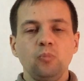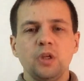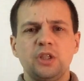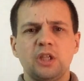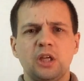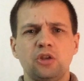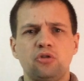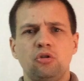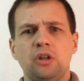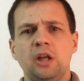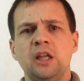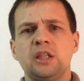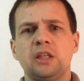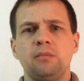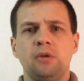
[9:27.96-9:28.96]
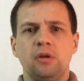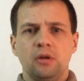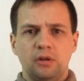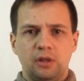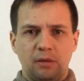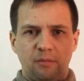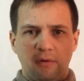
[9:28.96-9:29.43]
за консультациями
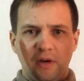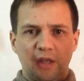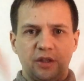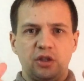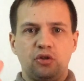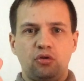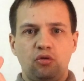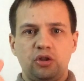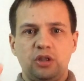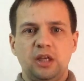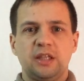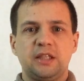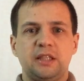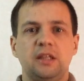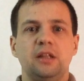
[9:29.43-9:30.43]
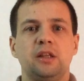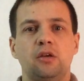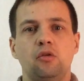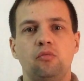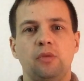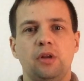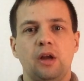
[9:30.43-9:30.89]
добавляйтесь, друзья, ссылки
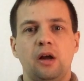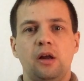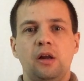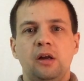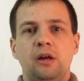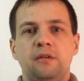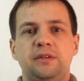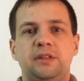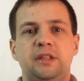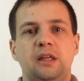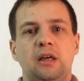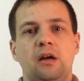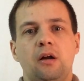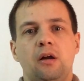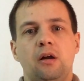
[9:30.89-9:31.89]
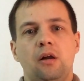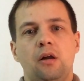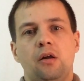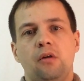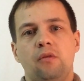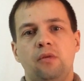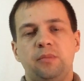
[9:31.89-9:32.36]
у меня все э,
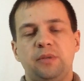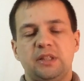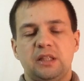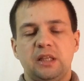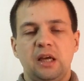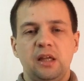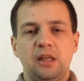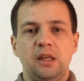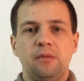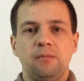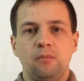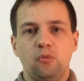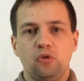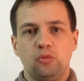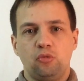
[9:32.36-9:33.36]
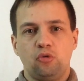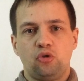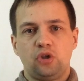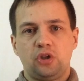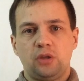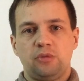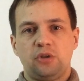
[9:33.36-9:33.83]
в описании, будем
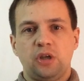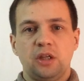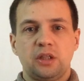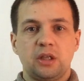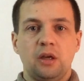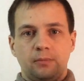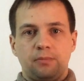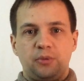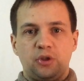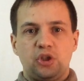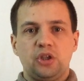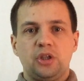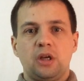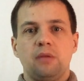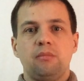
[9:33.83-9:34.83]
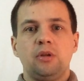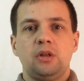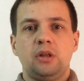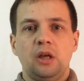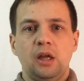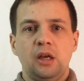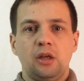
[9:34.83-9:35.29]
дружить, общаться, пишите
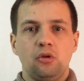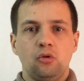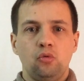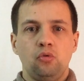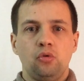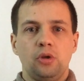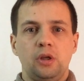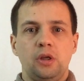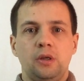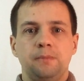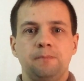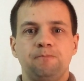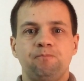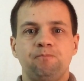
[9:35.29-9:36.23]
комментарии, ну и